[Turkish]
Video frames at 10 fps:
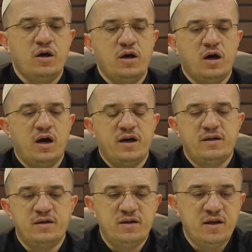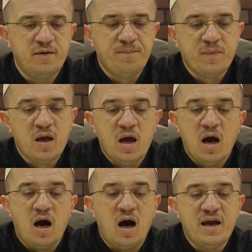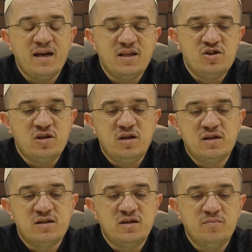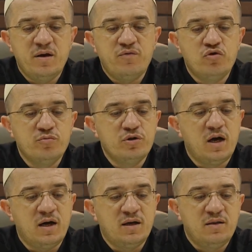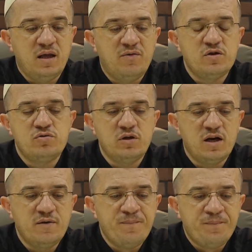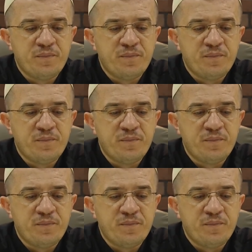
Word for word: E, ayetini de ayeti celilesinin mefhumuna tevessülen